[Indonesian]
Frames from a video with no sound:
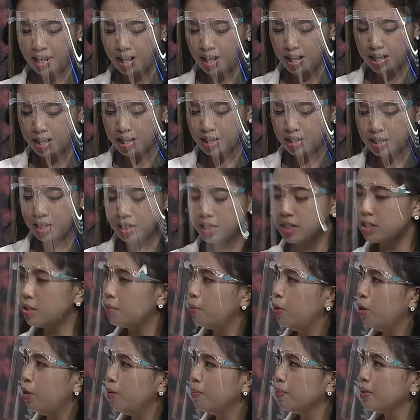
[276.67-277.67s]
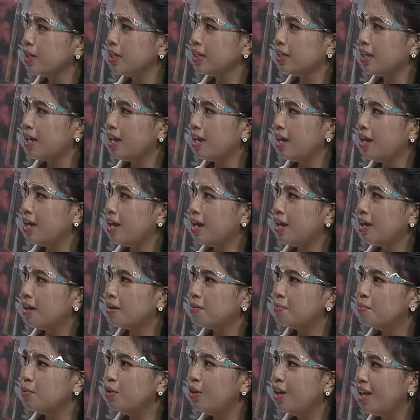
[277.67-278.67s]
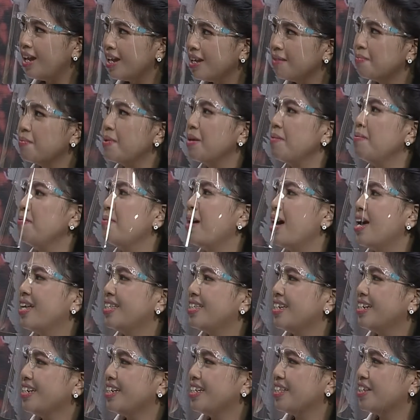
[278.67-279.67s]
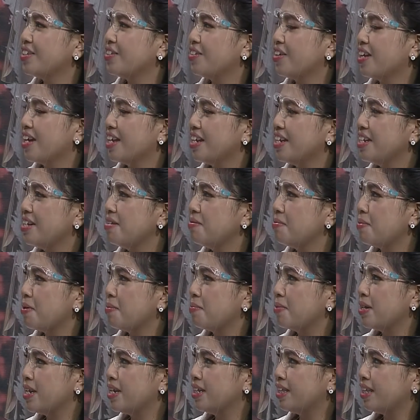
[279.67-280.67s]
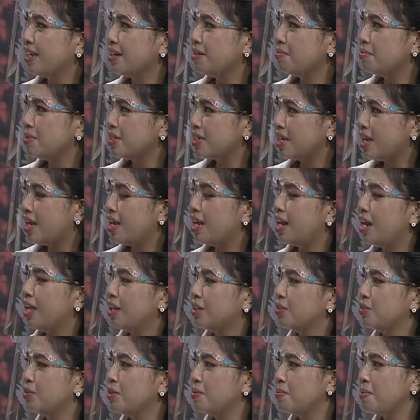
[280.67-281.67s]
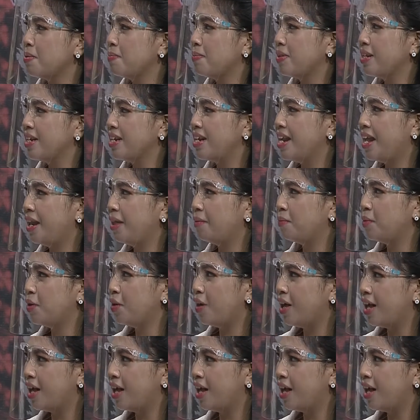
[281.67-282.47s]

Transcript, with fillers: Ya jadi sebelum kita mulai pembahasan kita sore hari ini Pak Pendeta bisa langsung dipimpin di dalam doa.